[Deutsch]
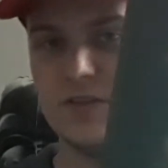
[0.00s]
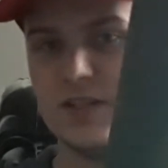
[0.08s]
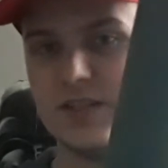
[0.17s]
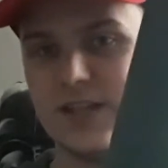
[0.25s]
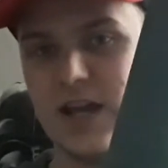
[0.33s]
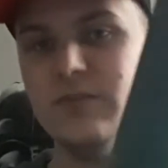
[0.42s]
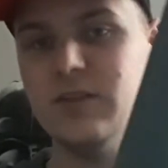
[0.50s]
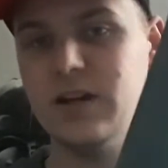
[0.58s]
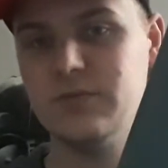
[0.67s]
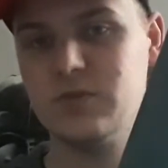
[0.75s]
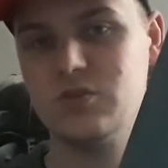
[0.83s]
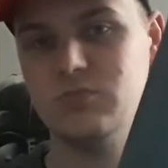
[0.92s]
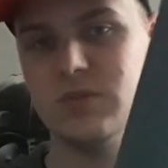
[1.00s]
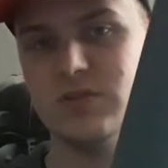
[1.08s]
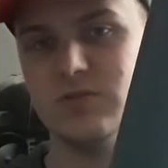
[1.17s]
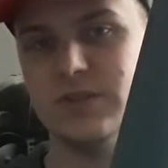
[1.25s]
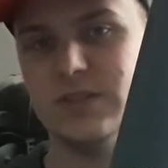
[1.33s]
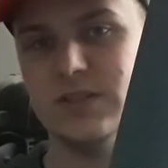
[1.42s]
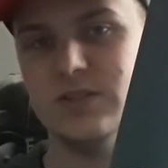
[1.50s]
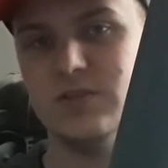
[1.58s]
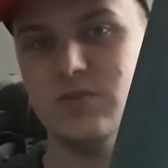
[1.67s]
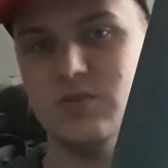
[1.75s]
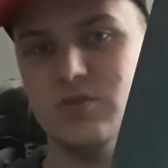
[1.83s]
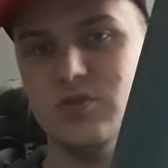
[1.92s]
das Cover einfach schon mal so richtig
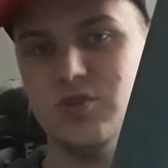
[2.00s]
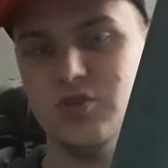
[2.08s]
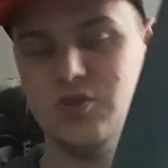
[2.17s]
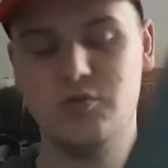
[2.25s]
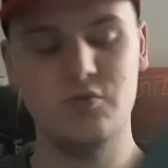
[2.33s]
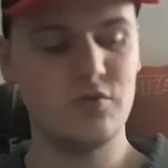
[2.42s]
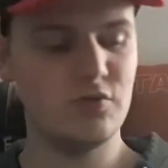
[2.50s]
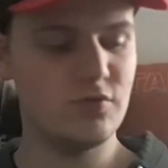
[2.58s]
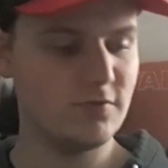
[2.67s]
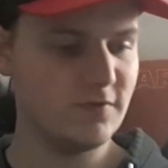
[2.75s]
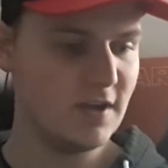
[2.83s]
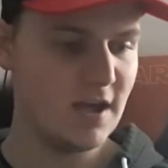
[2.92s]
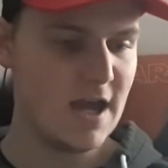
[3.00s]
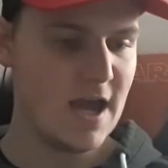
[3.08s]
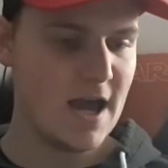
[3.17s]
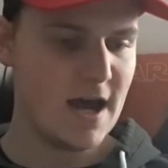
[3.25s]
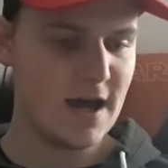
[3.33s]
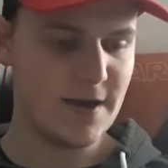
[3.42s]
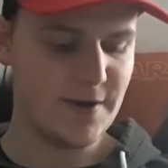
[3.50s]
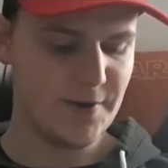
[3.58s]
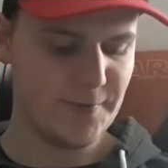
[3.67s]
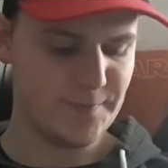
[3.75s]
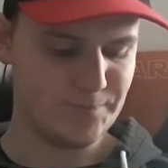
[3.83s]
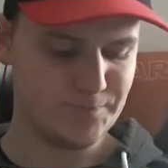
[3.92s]
schön irgendwie.
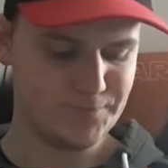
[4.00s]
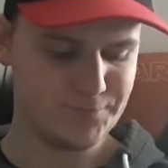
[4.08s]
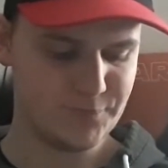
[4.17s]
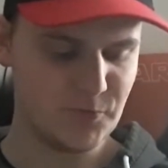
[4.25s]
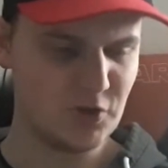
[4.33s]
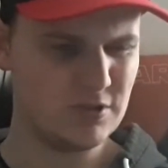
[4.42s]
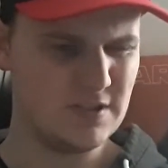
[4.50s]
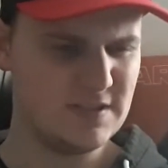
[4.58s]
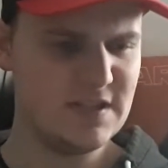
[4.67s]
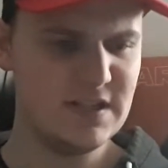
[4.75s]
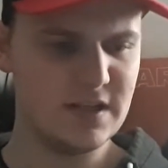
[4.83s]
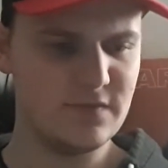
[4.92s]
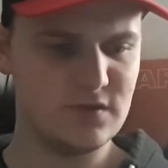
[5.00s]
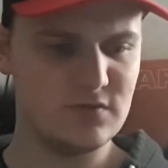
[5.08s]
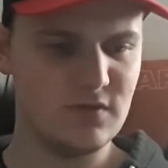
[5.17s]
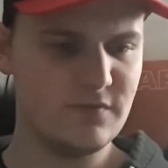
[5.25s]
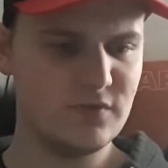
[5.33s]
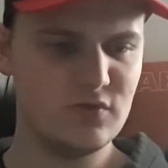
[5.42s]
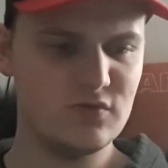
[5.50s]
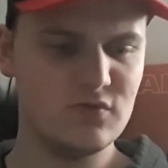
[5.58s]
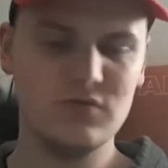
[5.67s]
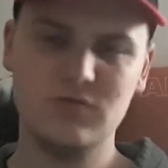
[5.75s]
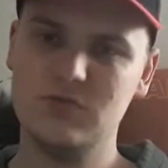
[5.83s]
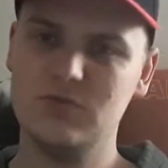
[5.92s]
Ähm, und auch der Titel einfach so, einfach nur
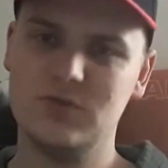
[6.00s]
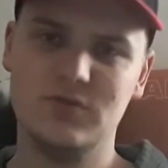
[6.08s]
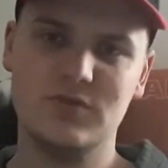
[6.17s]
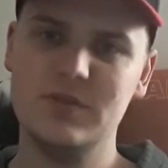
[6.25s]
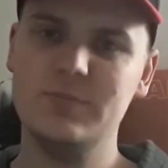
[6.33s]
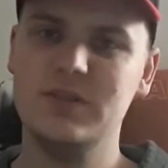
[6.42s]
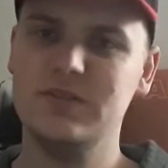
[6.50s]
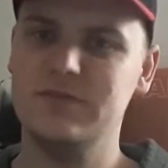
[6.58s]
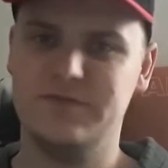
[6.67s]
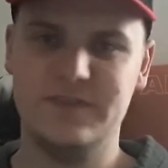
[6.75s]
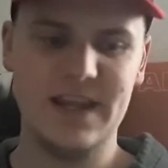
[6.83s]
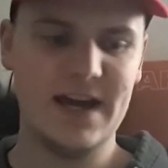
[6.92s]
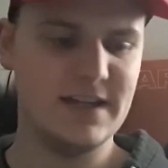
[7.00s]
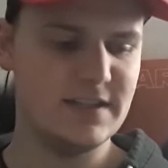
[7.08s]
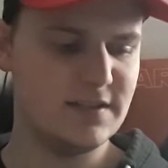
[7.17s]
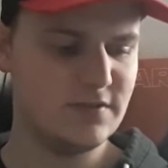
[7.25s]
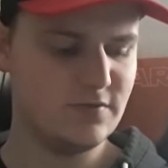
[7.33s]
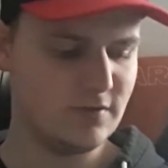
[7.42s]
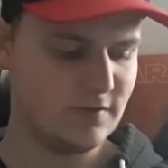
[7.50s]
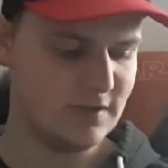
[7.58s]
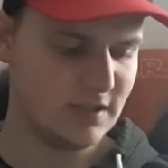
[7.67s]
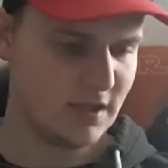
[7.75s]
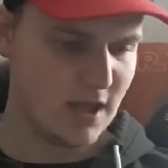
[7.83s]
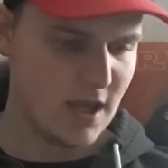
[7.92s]
so, nur so simpel vielleicht irgendwie. Ne?